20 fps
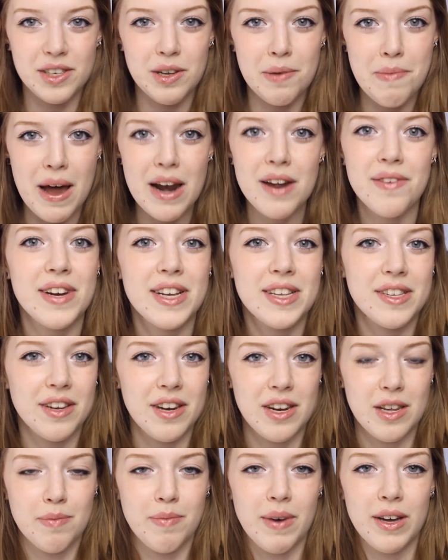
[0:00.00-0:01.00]
ist normalerweise
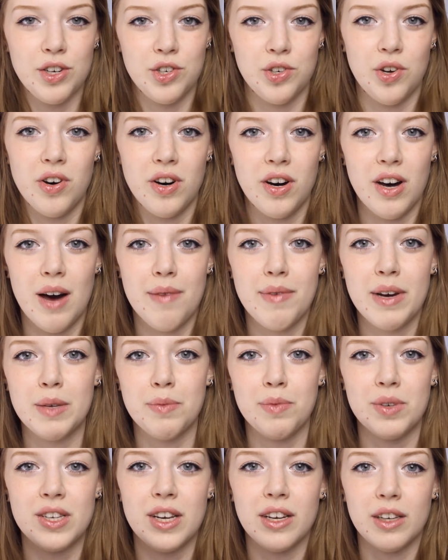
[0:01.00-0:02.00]
nicht mein Genre, aber
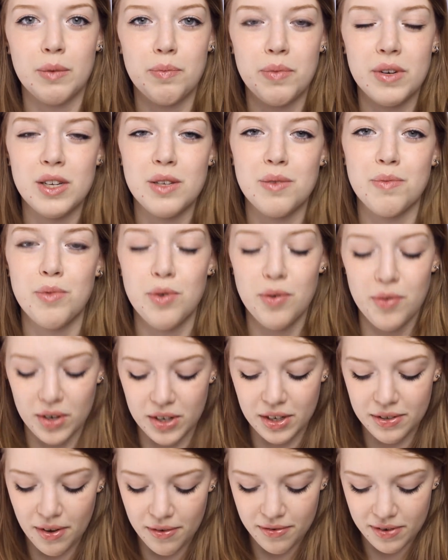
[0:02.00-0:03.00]
ich muss sagen, ich bin diesem Buch
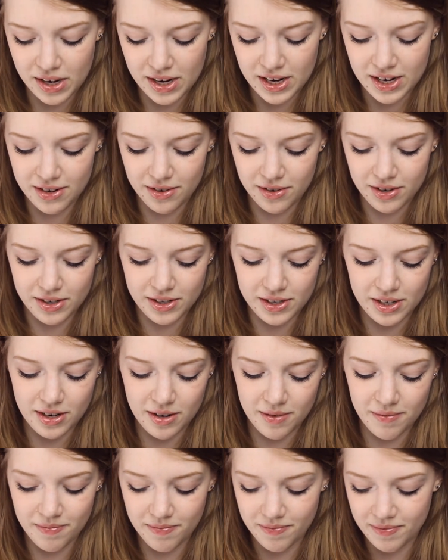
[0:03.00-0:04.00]
wirklich verfallen und
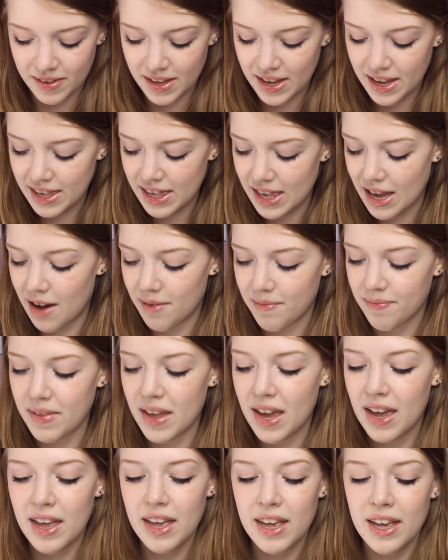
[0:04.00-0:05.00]
ähm, ja,
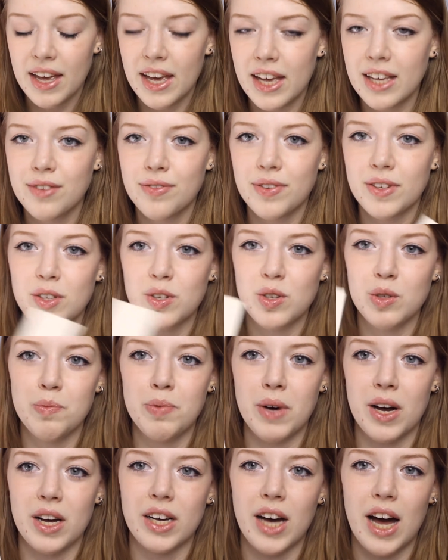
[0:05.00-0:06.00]
ich finde es
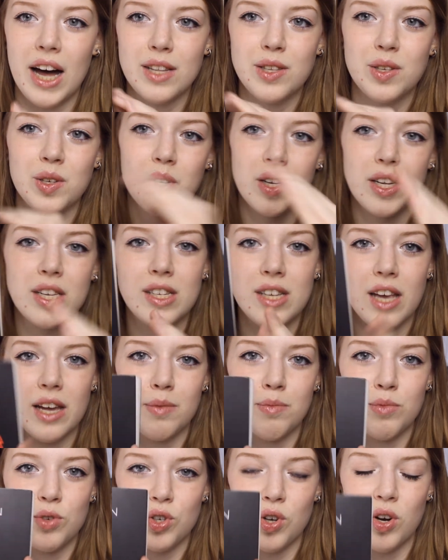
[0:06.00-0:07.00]
super. Gerade so in
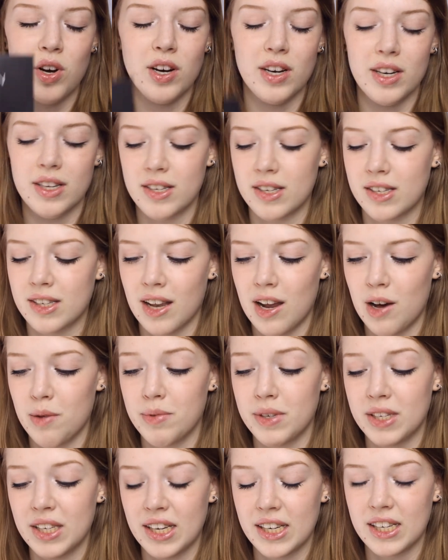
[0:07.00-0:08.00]
seinem Genre ist es,
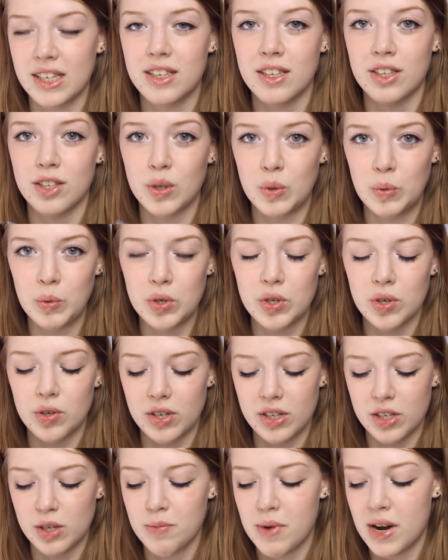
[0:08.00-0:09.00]
glaube ich, richtig gut
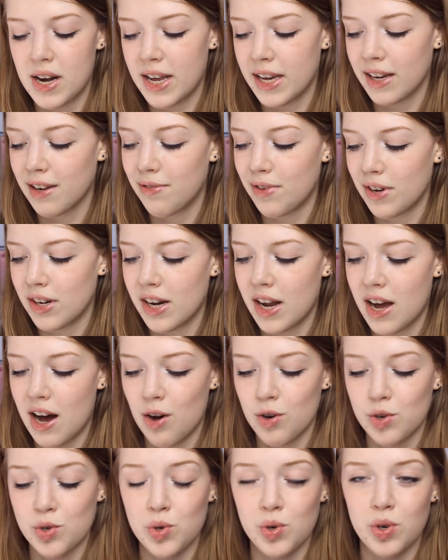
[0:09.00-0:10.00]
und ich überlege von
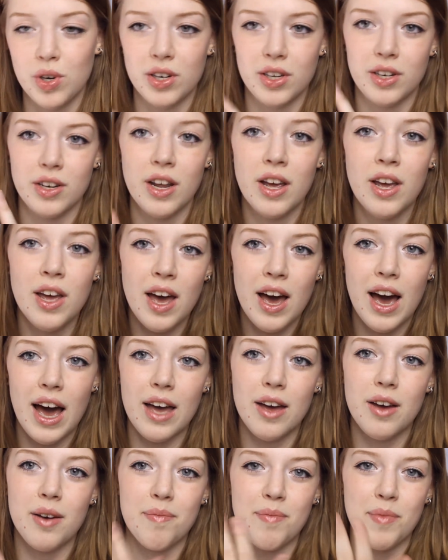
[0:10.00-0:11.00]
der Autorin
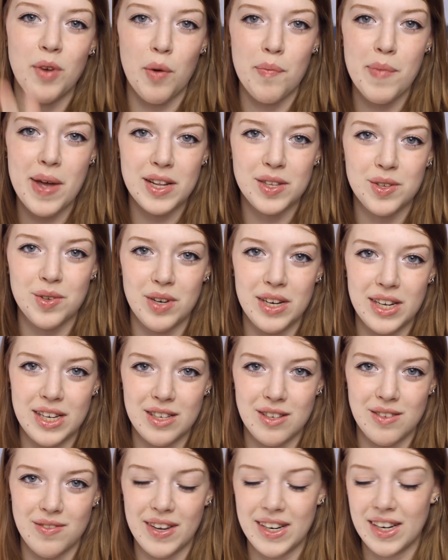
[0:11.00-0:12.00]
ähm, noch mehr zu
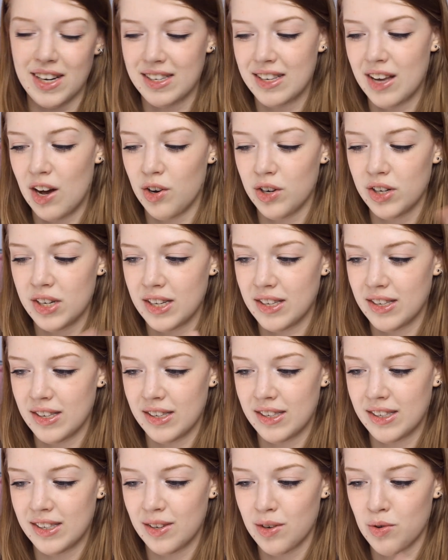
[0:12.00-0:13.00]
lesen, wenn das auch
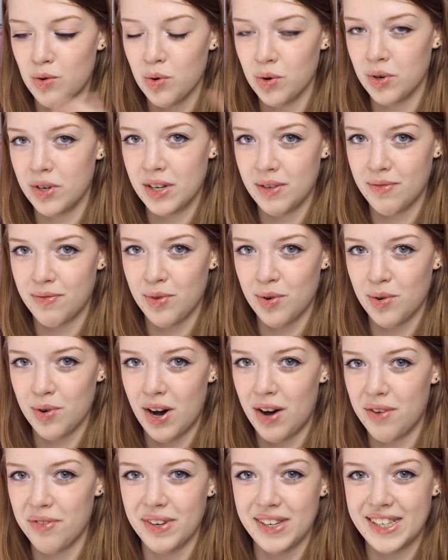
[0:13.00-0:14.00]
dieses hohe Niveau
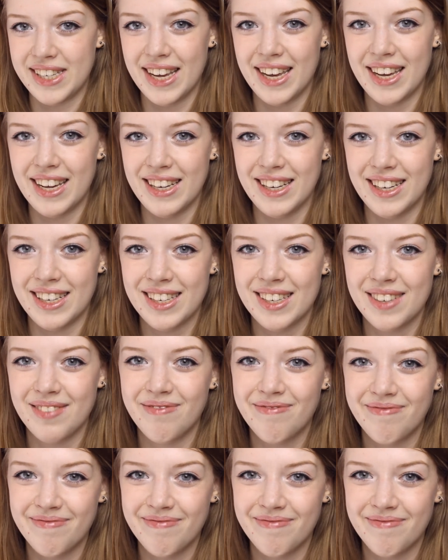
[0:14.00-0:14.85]
aufrechterhält.